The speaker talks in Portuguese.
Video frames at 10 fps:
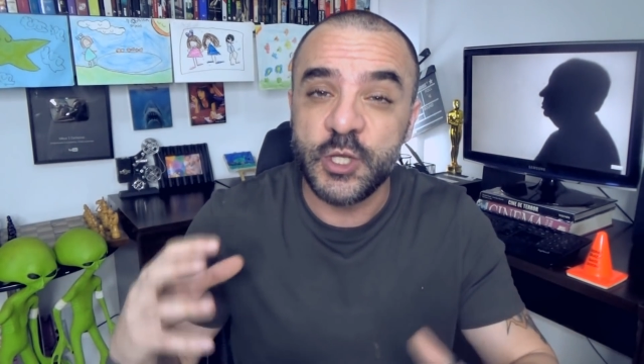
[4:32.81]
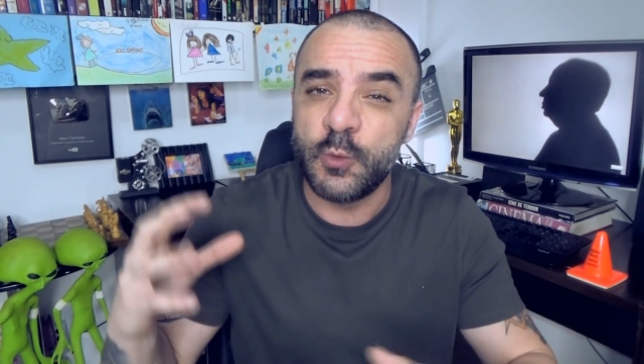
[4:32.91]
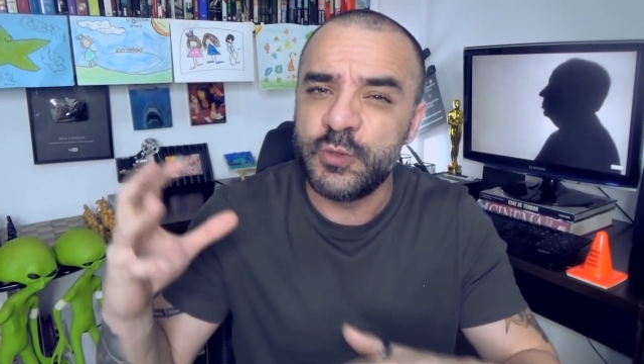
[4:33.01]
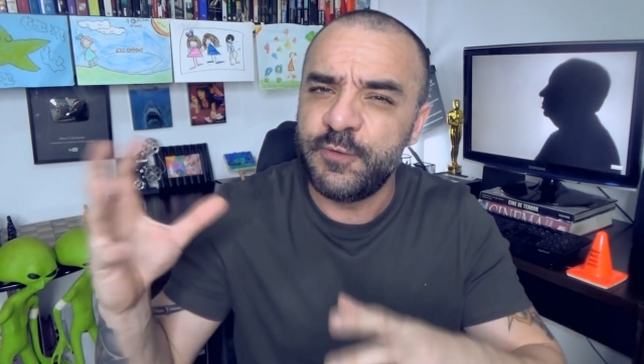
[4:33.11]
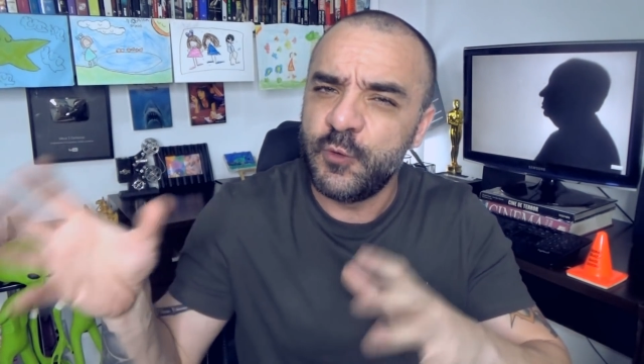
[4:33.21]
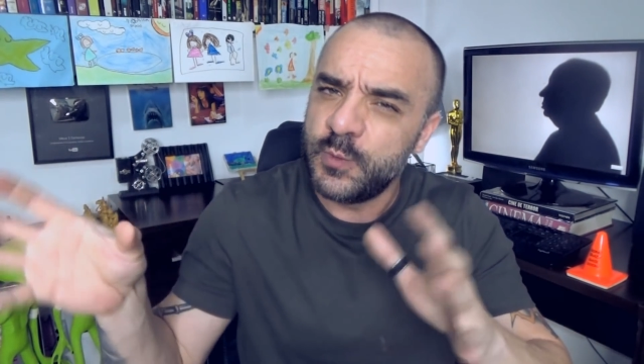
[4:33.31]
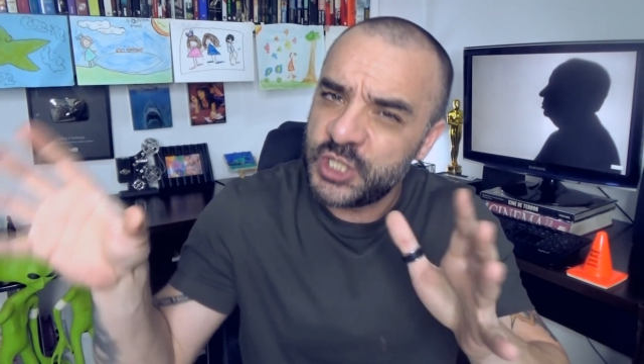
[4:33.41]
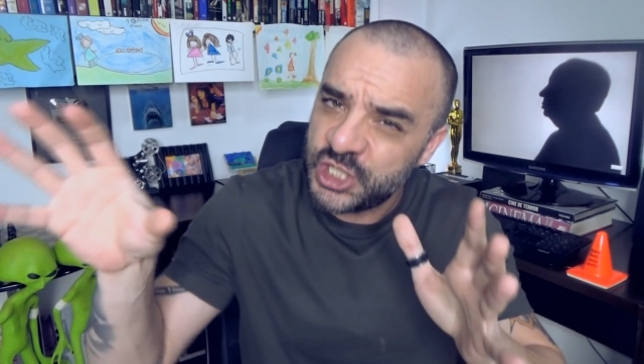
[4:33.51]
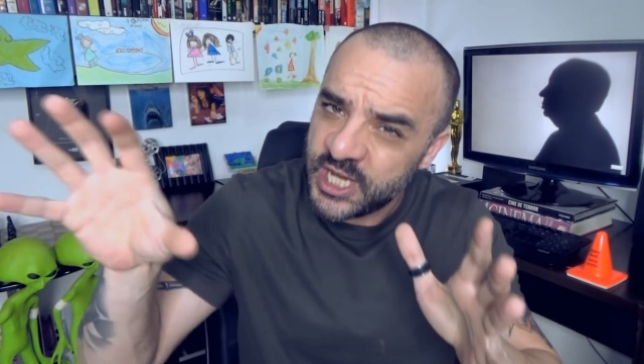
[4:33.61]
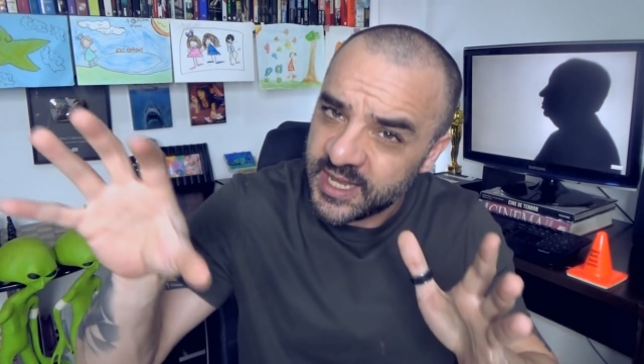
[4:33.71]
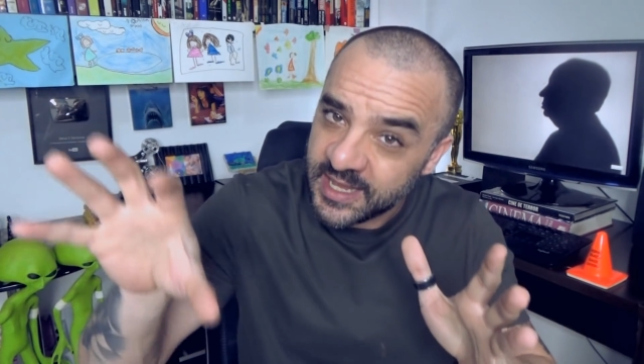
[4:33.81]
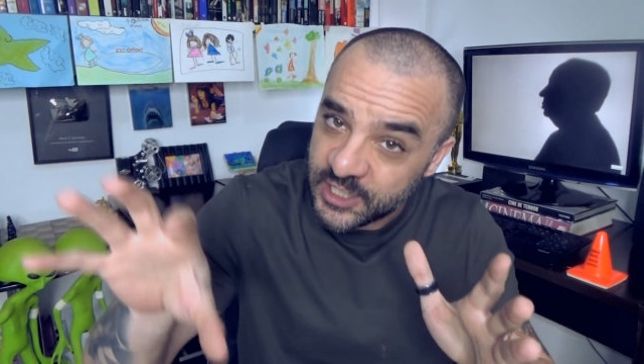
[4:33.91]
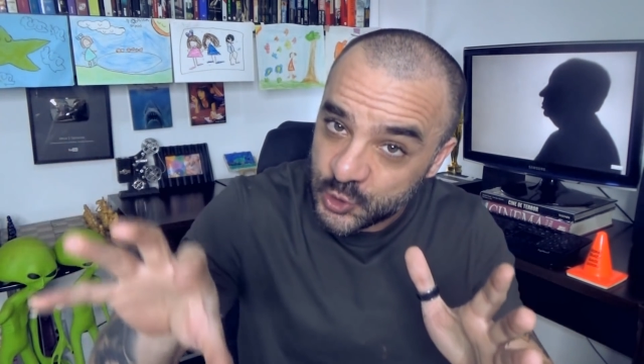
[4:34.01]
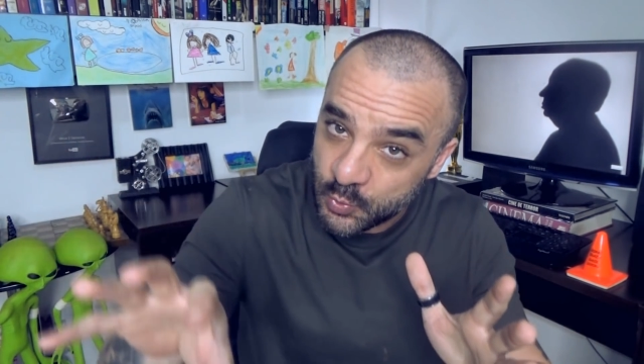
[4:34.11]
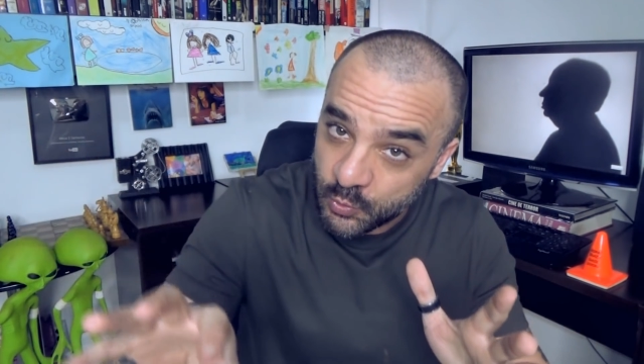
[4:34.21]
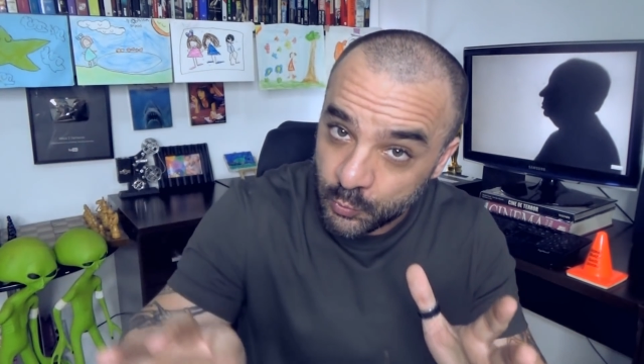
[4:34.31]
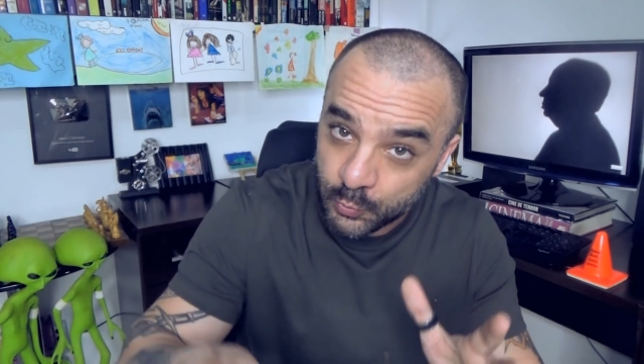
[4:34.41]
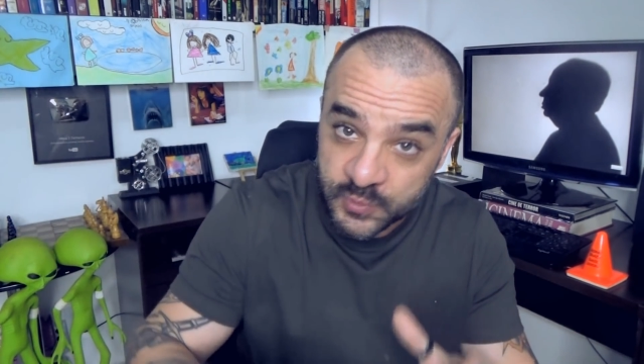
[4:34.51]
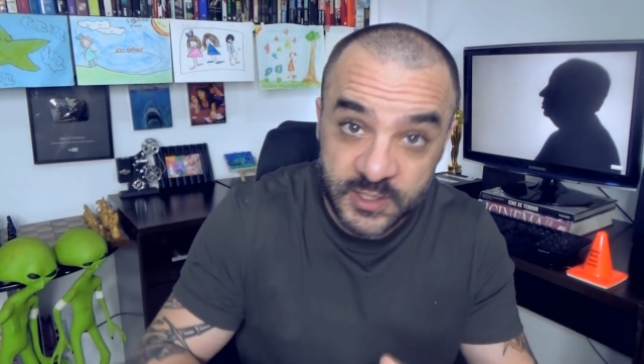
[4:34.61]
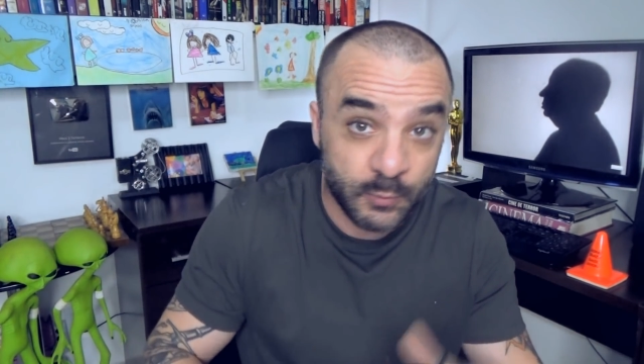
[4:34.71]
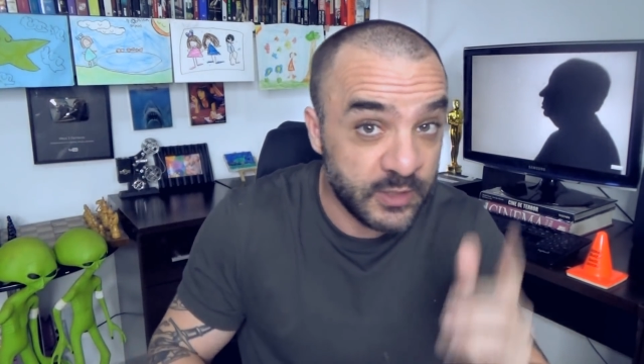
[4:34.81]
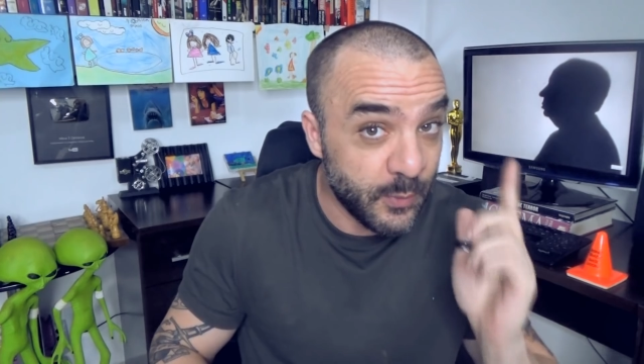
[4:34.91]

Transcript: e onde o filme chega em sua conclusão,